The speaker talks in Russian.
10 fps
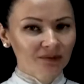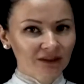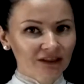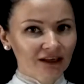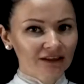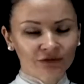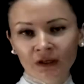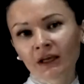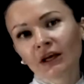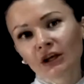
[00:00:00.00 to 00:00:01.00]
металлов,
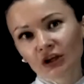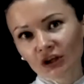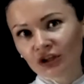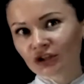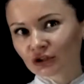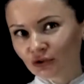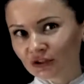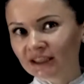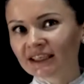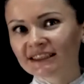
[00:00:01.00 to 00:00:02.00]
и
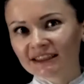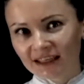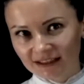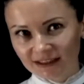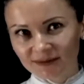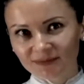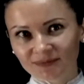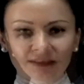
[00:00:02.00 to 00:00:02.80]
кислотные остатки.